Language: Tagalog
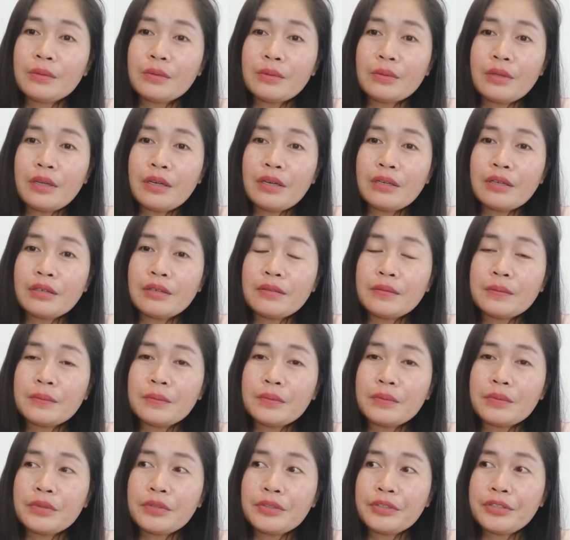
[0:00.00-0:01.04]
tag
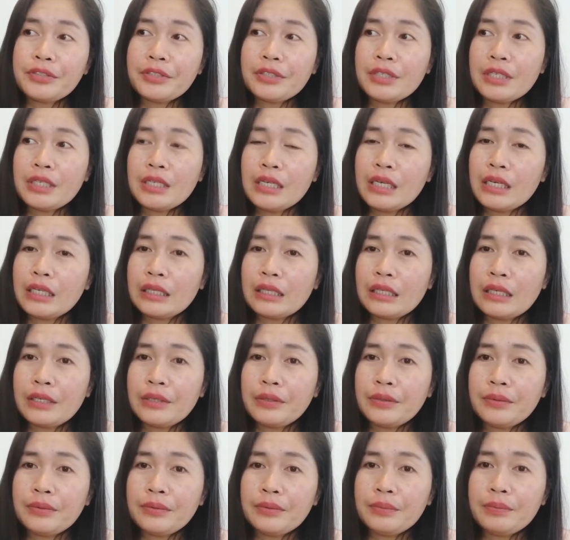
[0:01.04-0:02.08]
30 yata
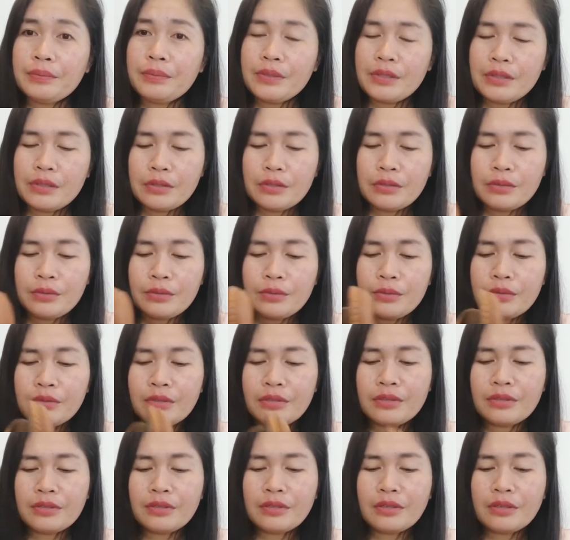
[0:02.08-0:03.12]
yun pesos